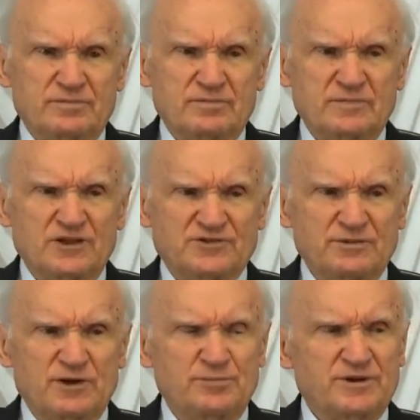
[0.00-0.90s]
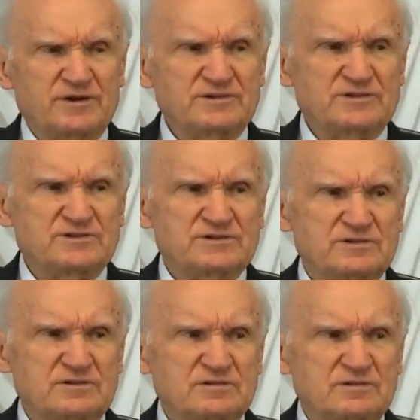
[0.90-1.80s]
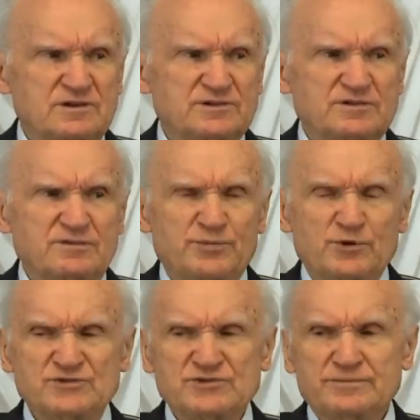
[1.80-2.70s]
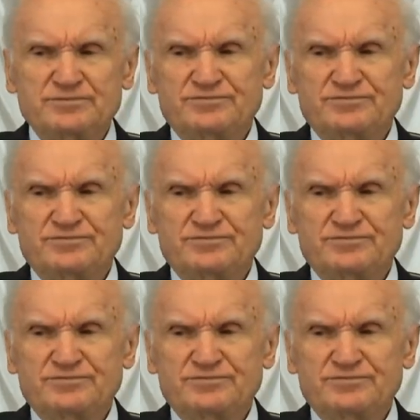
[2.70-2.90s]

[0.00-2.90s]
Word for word: должны были проходить этот вопрос